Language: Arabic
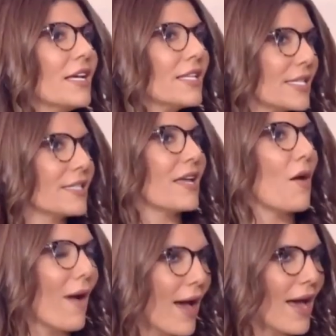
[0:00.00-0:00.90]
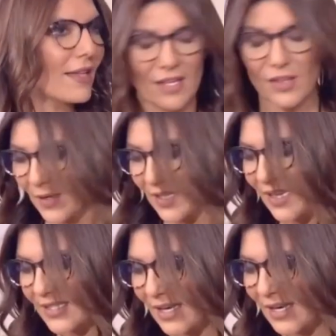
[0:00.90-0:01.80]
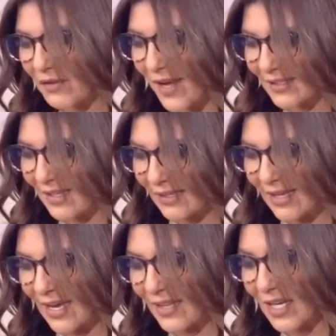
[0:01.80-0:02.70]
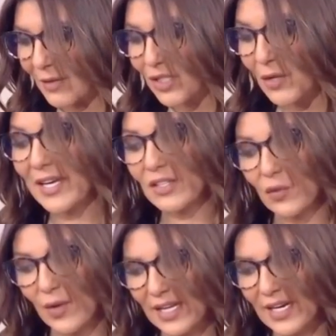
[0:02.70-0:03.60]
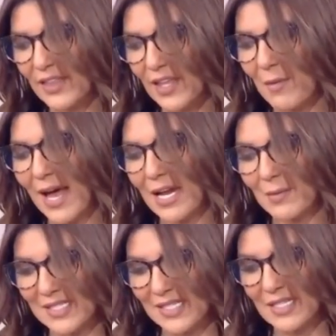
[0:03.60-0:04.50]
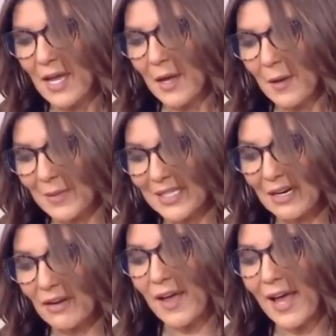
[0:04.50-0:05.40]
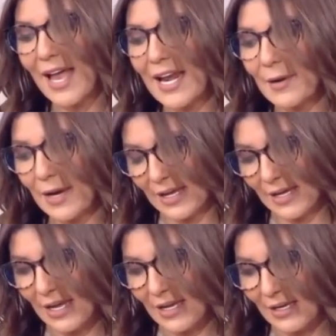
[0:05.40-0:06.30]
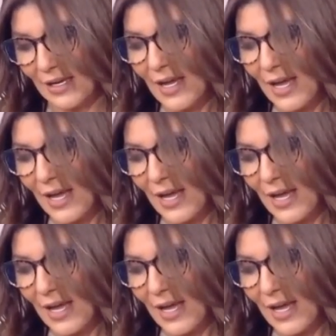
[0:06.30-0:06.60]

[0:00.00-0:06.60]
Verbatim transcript: 6 مع التثبيت أسعار الفائدة عند هذه المستويات وثلاثة مع المزيد من الرفع آه، آه،